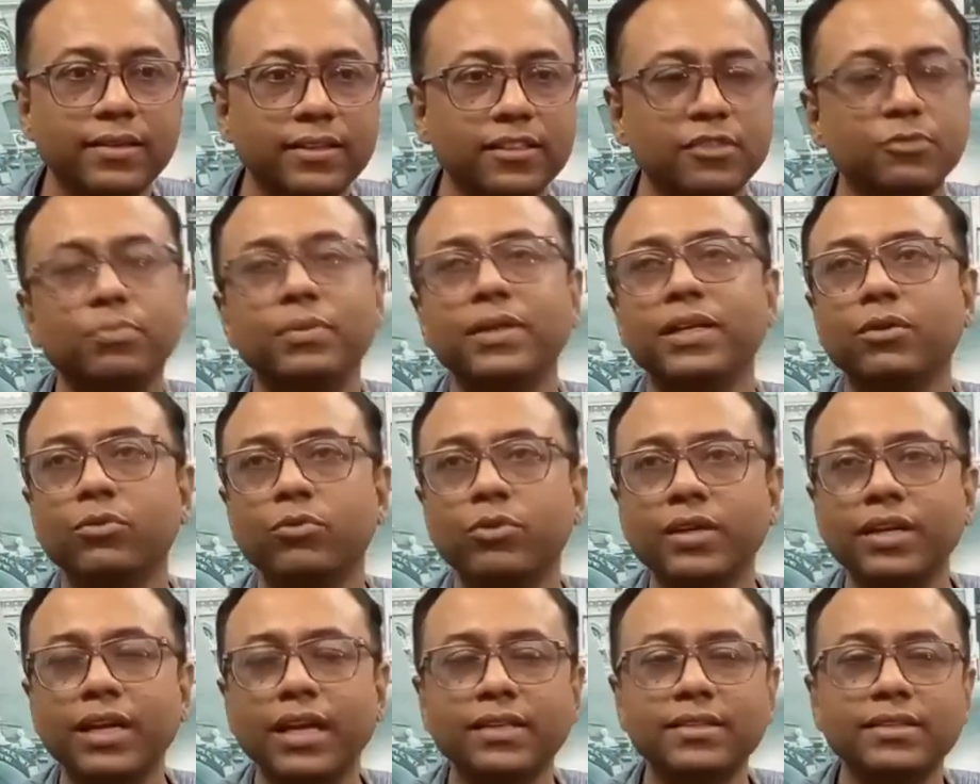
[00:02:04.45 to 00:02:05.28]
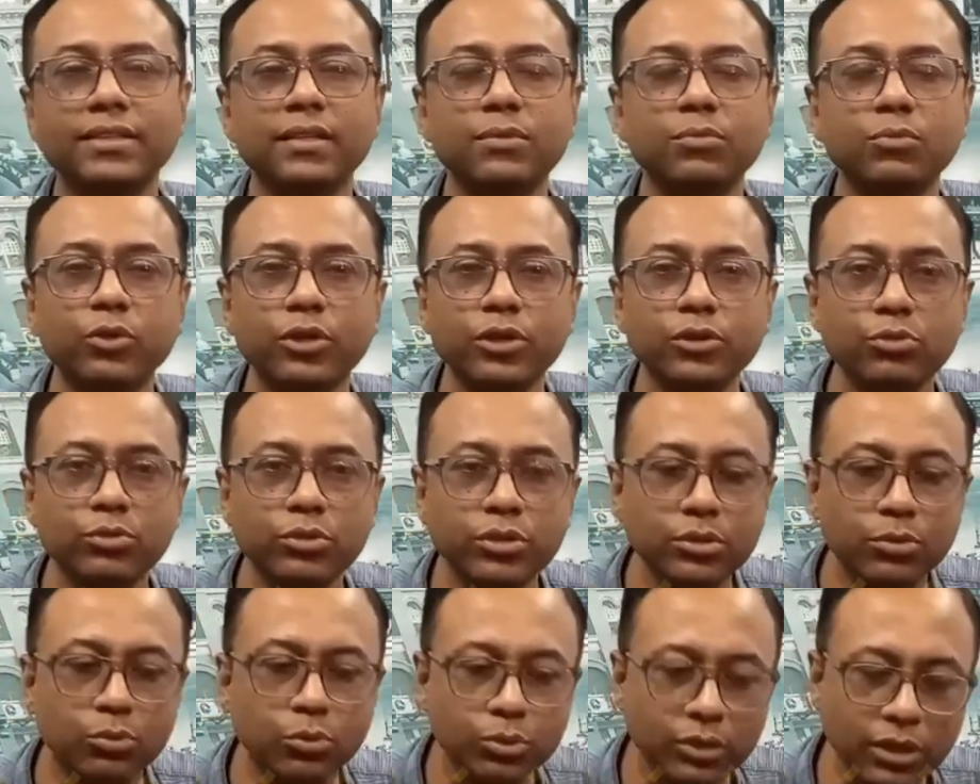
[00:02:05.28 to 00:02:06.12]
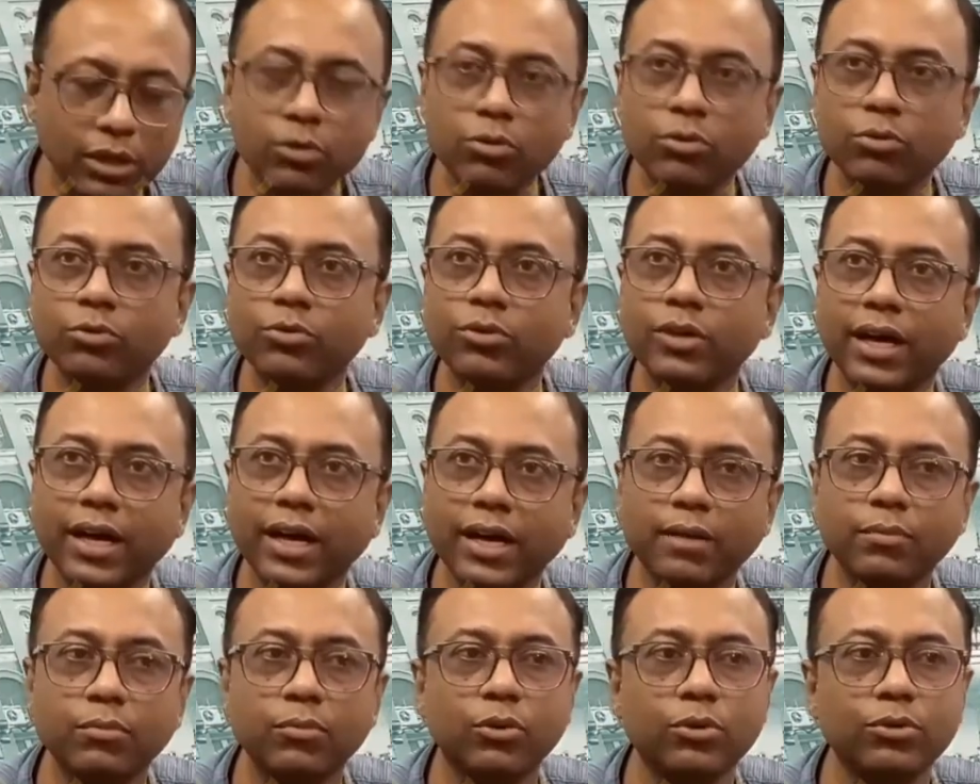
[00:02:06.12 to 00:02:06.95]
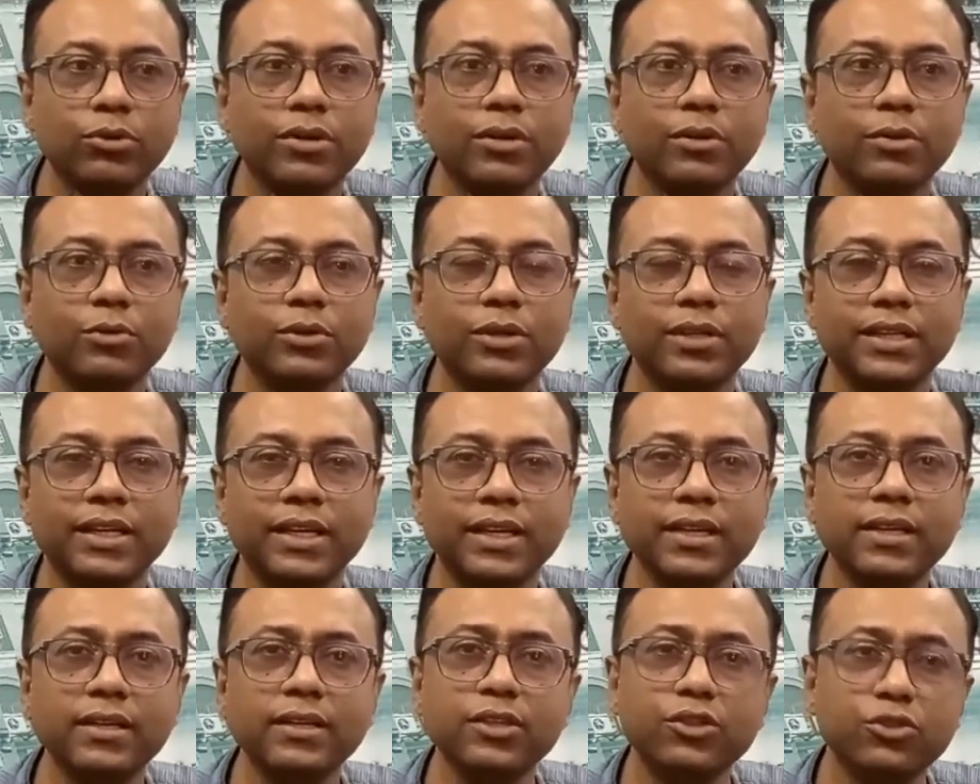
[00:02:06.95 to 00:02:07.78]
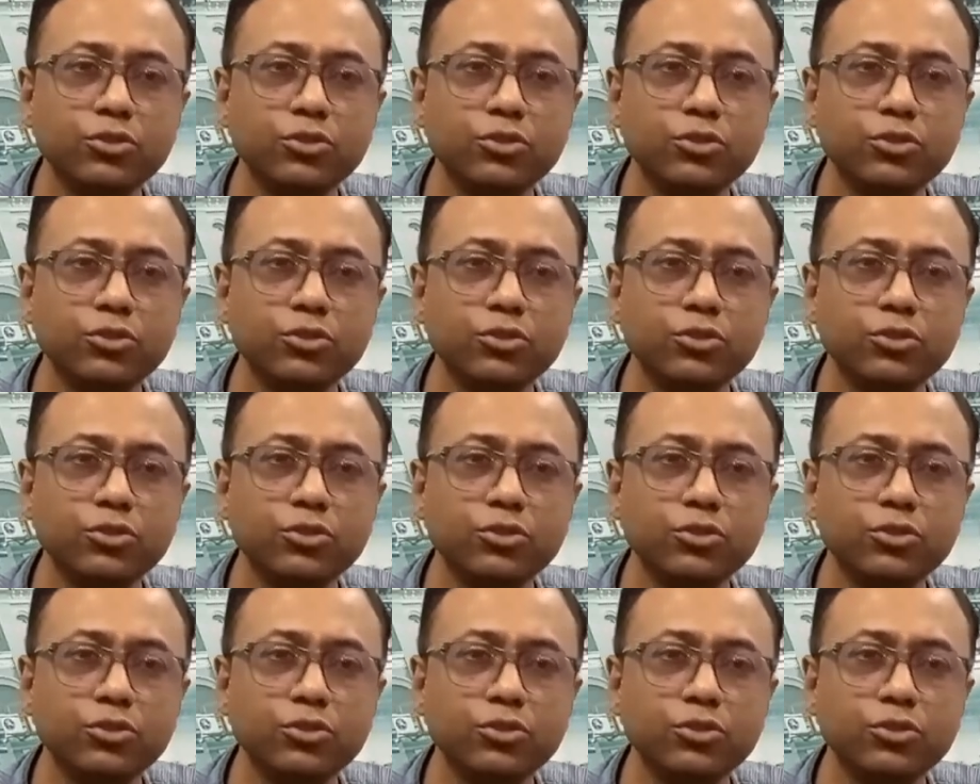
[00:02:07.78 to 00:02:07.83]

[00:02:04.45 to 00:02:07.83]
ডিসপ্লে করে রাজ্যের বুকে যদি কোথাও কোনো খারাপ ঘটনা ঘটে থাকে